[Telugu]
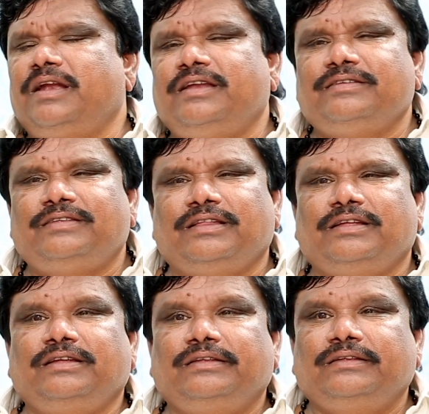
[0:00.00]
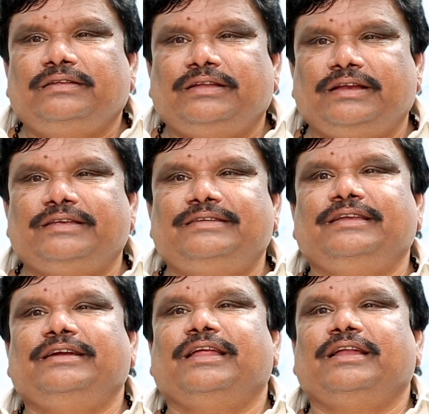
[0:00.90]
పార్టీ ఇస్తుంది నేను ఎస్సీ
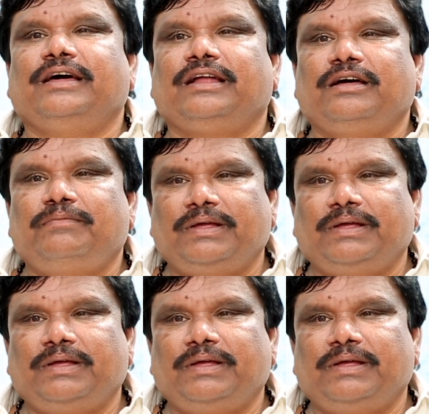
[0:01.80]
లీడర్ని కనుక